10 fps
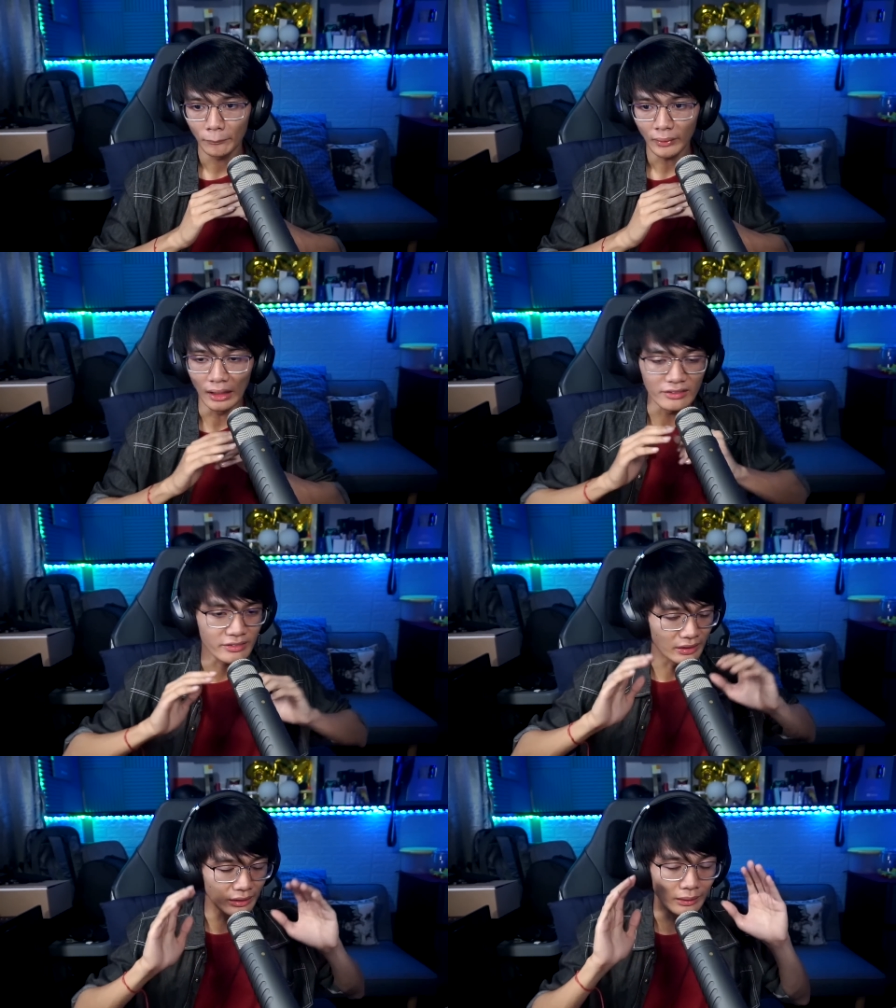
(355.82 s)

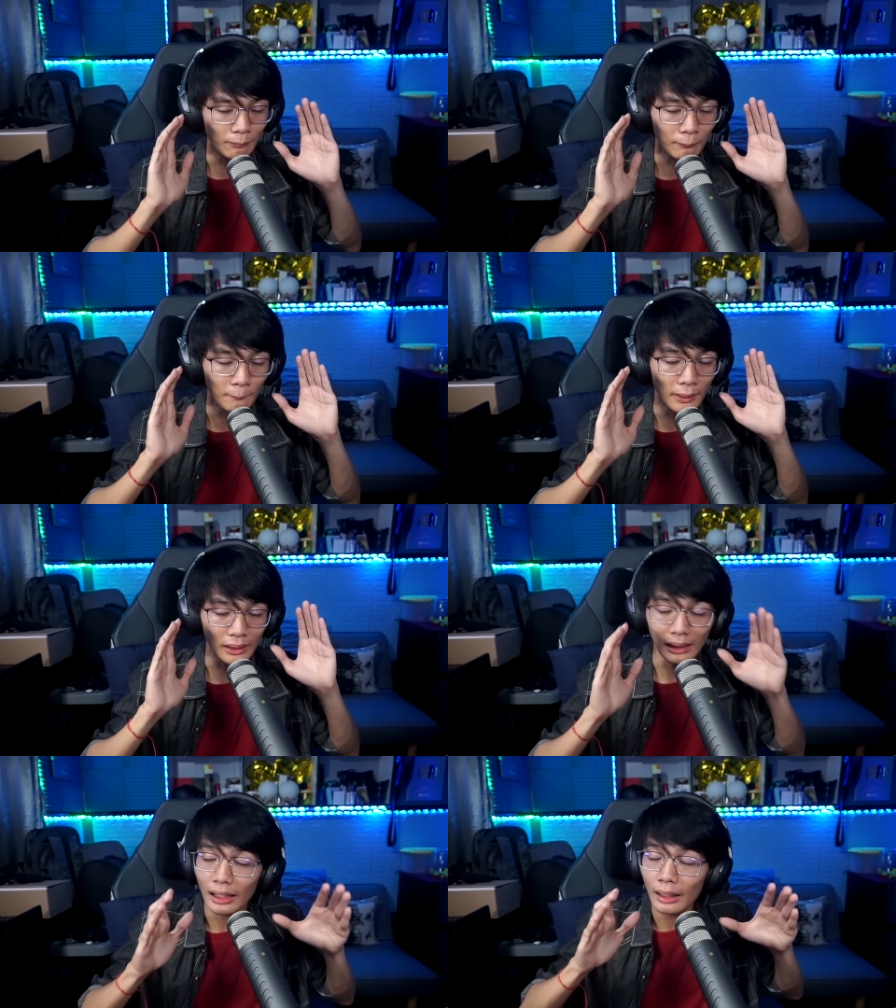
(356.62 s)
As in,
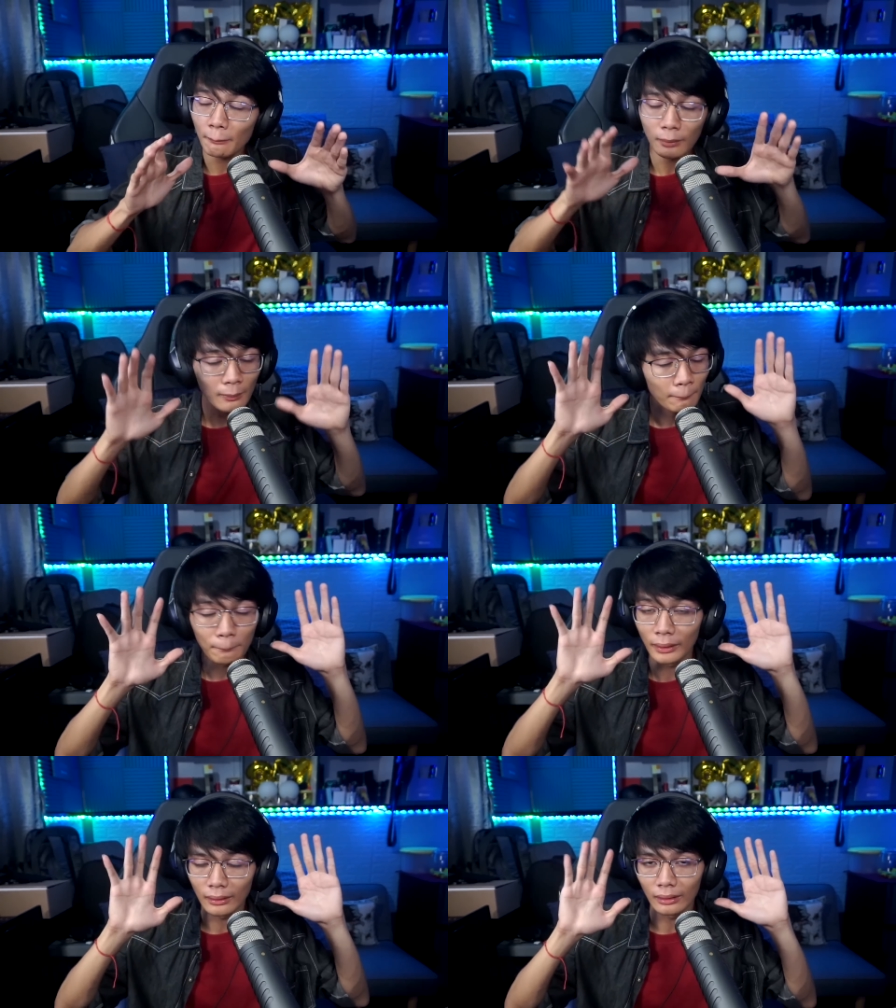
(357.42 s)
maraming
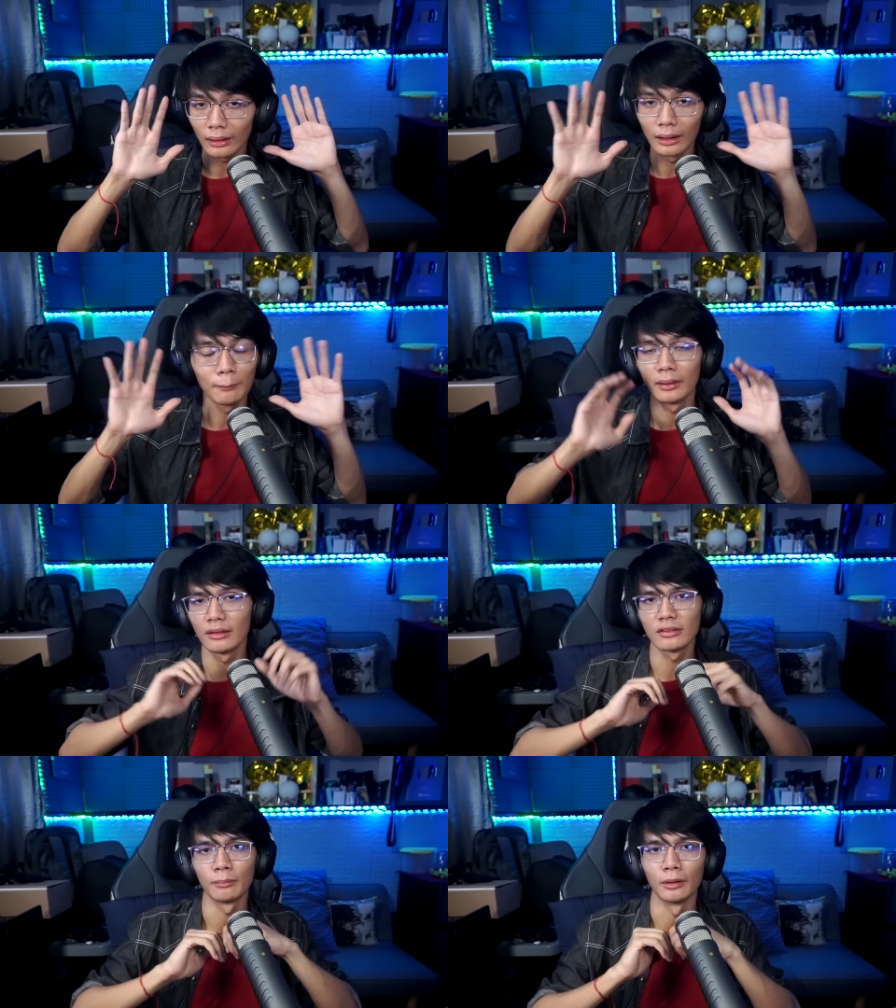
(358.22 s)

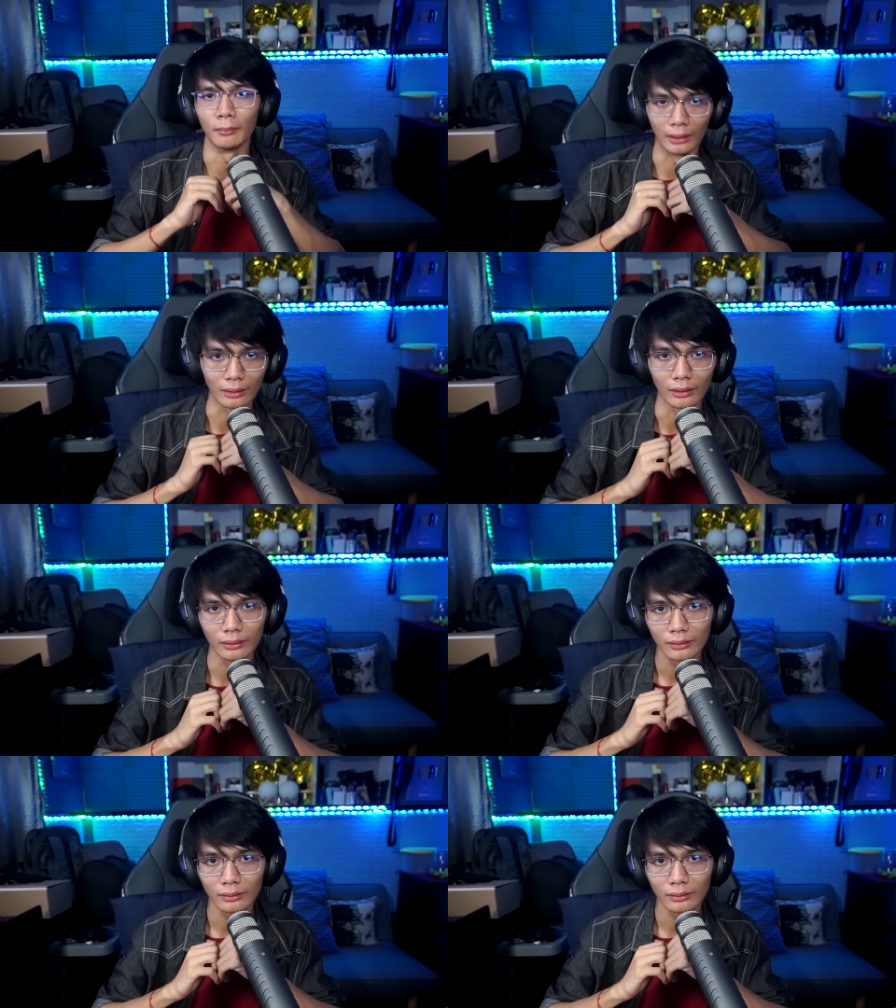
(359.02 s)
pagkakamali sa mga bagay.